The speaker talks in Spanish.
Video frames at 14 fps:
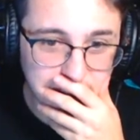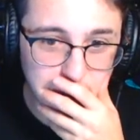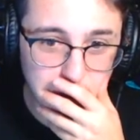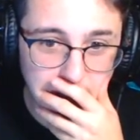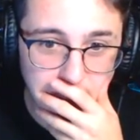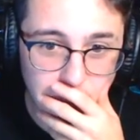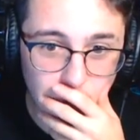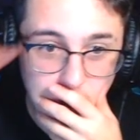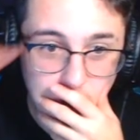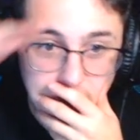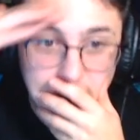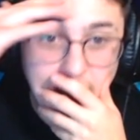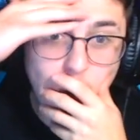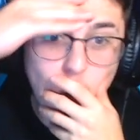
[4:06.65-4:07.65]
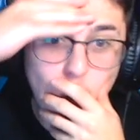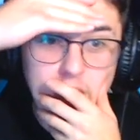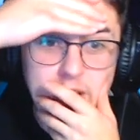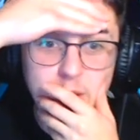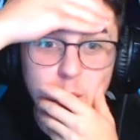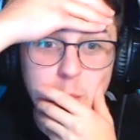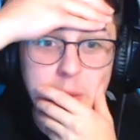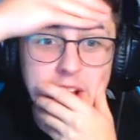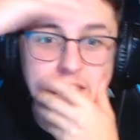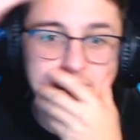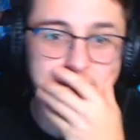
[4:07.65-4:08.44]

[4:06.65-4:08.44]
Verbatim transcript: está llorando. Ojo que recupera